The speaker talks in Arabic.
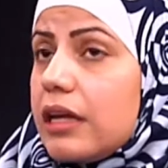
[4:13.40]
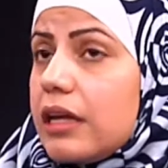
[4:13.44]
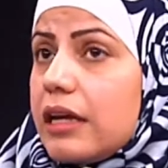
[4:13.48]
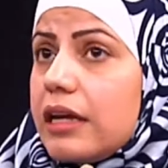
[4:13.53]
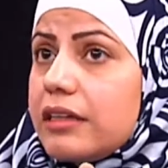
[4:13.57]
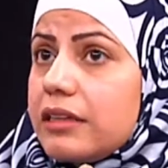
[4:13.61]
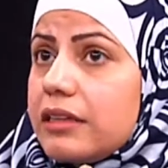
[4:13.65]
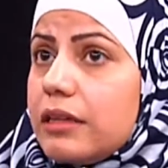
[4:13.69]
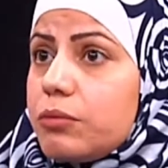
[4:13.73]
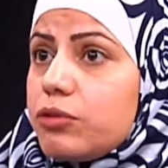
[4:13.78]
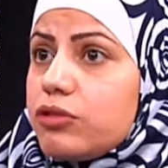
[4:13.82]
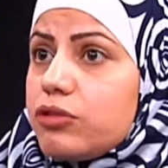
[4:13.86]

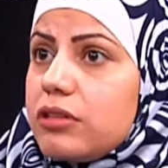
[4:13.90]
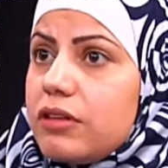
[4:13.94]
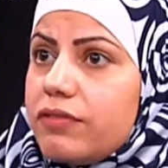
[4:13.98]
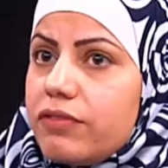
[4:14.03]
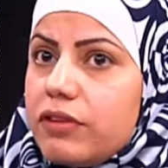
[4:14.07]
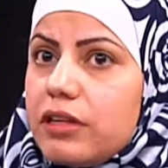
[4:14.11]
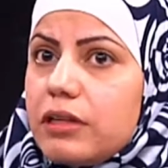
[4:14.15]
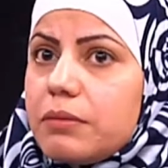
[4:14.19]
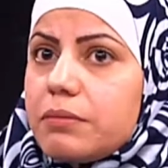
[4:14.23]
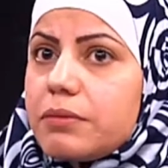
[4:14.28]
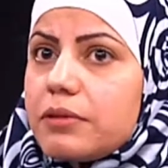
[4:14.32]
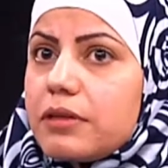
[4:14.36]
انت
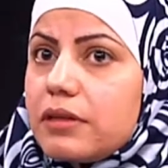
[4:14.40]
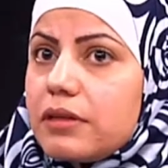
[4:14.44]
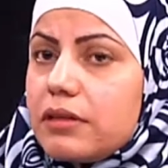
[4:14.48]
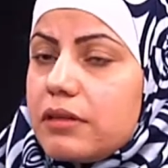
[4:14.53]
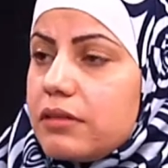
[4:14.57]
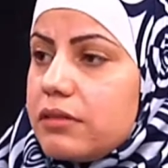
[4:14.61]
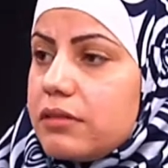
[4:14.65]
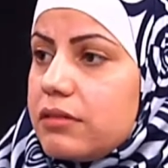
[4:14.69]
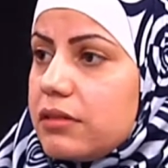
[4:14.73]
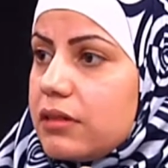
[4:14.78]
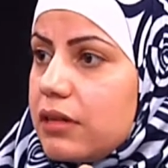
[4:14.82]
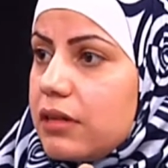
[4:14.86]
مستفيد
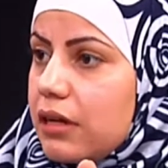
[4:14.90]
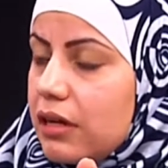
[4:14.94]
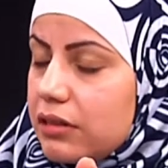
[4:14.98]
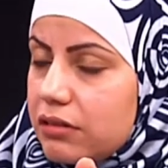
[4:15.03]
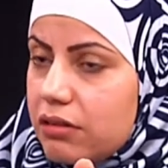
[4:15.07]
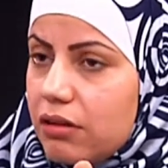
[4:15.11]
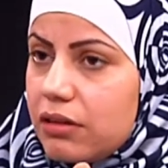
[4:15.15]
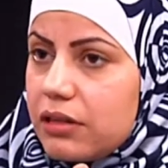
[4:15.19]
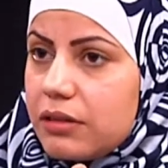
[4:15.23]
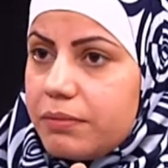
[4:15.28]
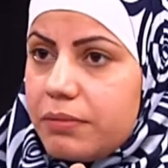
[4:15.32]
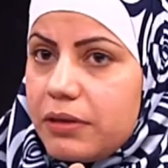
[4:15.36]

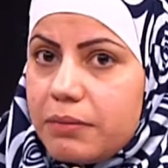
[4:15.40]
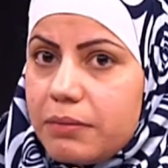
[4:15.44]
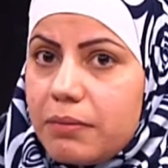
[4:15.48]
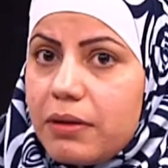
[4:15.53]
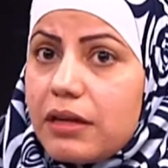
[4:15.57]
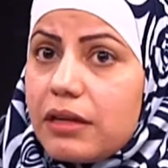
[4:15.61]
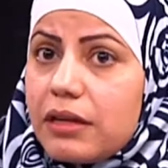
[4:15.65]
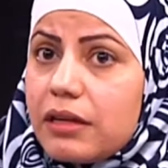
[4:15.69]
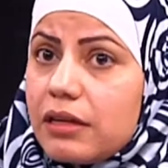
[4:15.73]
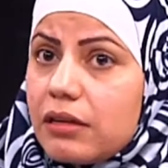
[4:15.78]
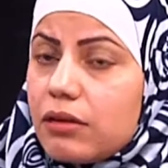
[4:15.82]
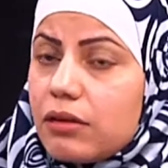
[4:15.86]
كطالب
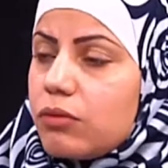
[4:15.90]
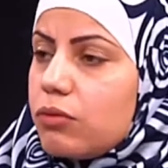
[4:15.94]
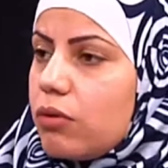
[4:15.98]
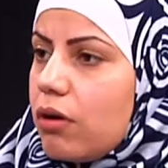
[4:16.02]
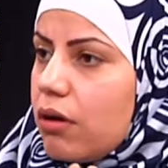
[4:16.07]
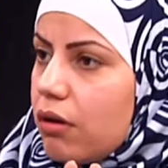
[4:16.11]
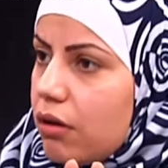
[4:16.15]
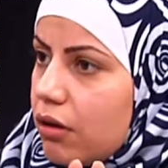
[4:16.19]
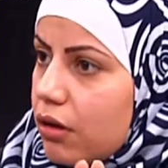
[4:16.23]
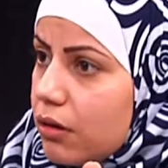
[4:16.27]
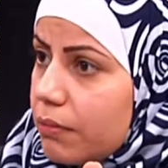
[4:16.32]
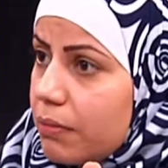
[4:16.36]
حمايه
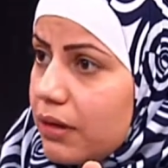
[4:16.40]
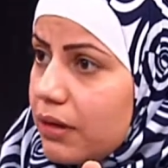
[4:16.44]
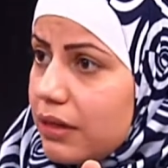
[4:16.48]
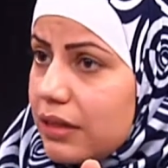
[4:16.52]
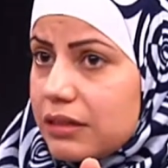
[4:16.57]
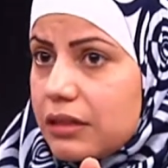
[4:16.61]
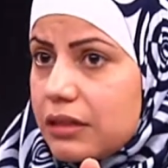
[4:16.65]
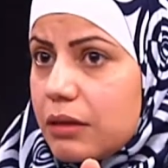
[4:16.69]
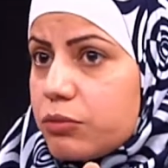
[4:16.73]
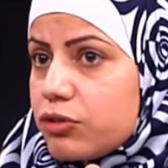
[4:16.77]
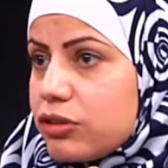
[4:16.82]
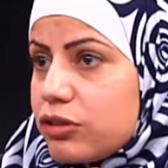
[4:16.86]
واقاربك
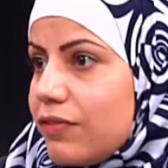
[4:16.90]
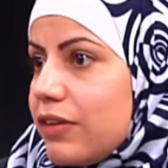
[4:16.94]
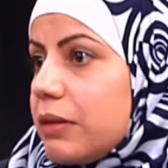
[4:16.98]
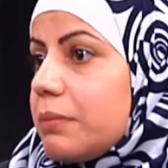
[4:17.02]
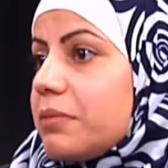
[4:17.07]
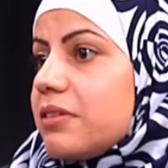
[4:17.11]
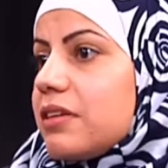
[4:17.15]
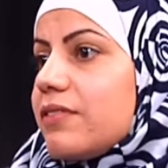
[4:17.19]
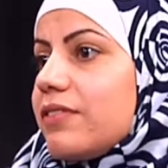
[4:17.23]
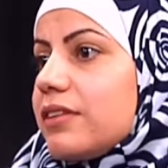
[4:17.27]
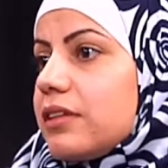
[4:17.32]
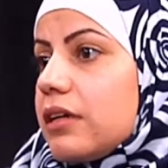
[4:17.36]
انت مستفيد
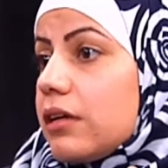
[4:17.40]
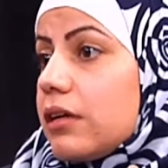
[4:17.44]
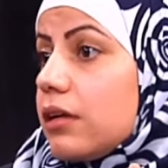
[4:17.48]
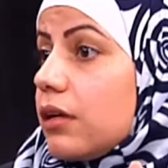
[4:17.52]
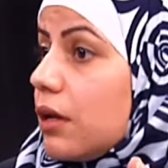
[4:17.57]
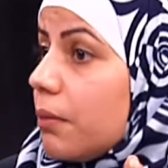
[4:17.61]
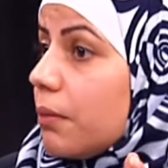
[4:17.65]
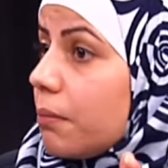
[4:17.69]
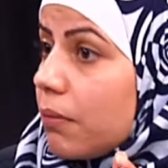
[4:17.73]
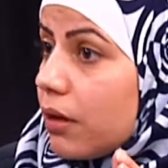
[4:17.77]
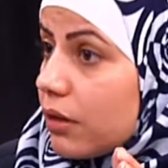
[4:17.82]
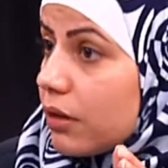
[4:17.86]
بصفتك
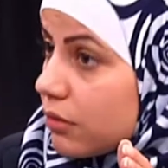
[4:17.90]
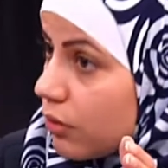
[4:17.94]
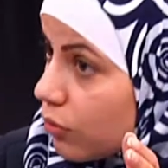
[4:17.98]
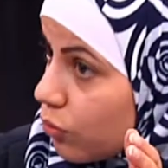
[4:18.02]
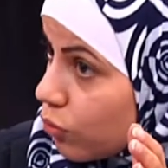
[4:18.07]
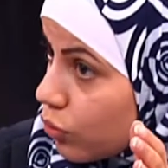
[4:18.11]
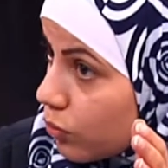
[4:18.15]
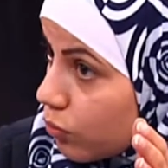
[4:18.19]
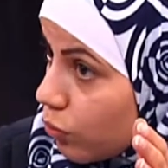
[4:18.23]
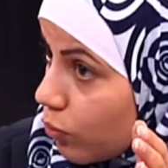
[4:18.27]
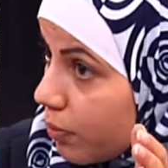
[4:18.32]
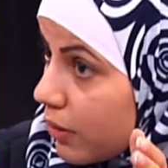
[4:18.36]
اما ان
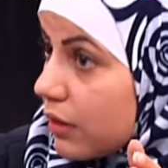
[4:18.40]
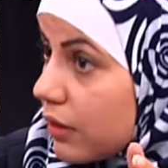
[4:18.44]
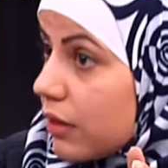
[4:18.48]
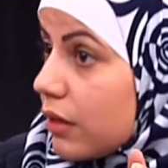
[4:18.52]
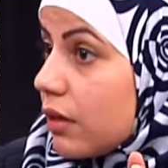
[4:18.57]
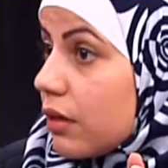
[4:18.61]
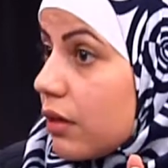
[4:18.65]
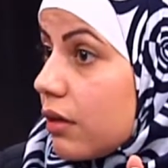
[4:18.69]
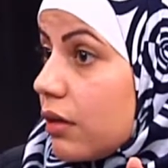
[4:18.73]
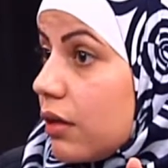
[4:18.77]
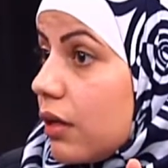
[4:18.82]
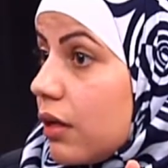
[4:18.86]
تكون مبلغ
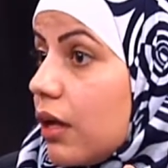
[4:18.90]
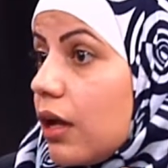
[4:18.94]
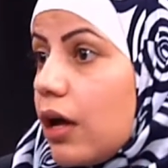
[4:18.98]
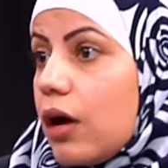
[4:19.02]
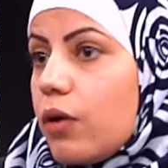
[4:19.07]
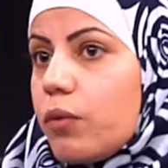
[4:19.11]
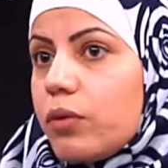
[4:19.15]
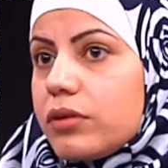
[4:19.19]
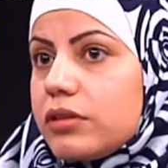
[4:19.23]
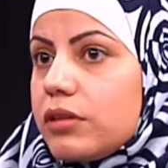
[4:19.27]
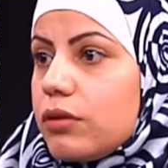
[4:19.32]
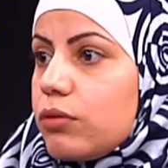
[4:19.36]

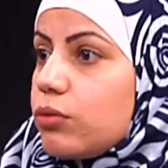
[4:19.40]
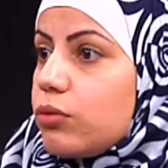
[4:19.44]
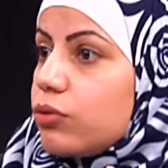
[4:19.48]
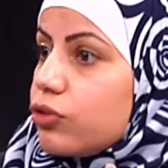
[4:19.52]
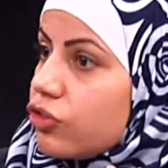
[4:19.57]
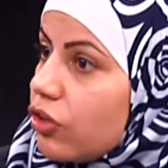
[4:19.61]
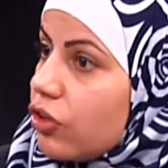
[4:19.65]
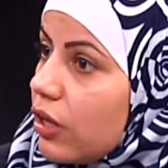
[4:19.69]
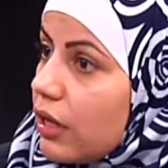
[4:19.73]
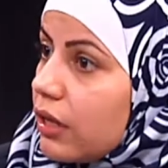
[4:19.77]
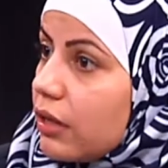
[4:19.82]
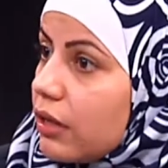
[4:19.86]
او ان تكون
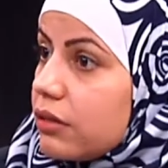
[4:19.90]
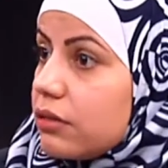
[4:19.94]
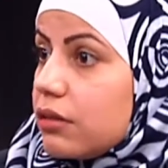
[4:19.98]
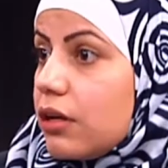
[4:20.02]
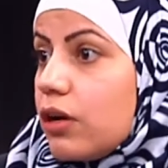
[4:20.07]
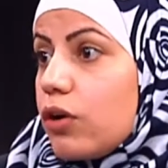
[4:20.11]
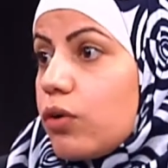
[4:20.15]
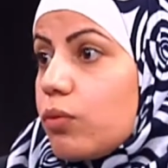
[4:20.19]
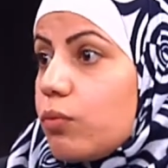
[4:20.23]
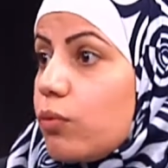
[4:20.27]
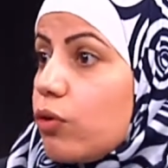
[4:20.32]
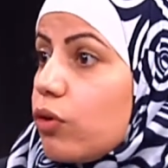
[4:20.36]
شاهد
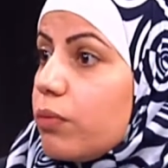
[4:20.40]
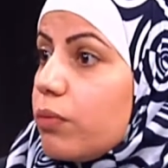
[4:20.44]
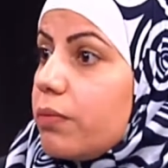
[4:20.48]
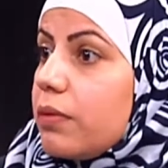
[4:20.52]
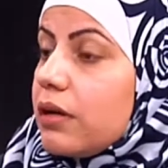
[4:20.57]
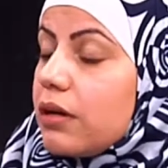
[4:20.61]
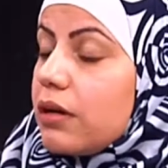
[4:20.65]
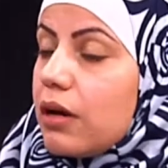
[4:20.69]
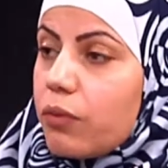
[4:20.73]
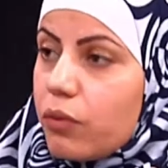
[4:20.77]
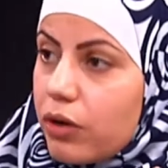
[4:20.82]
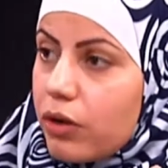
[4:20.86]
او
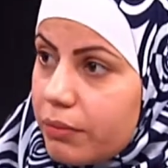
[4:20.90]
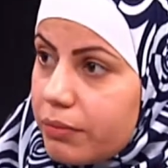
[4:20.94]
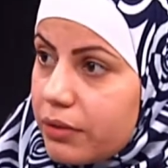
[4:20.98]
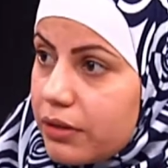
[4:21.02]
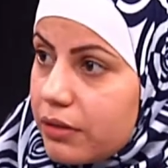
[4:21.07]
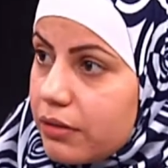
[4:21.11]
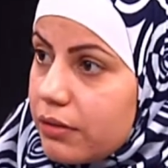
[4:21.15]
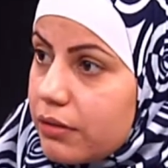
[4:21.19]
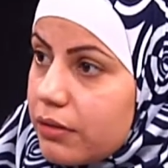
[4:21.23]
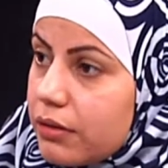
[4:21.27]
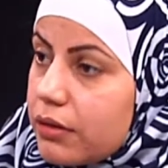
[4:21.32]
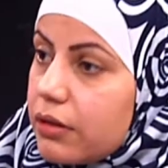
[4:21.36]
مخبر او لك خبير.
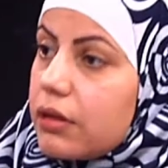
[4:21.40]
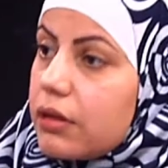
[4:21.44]
علاقه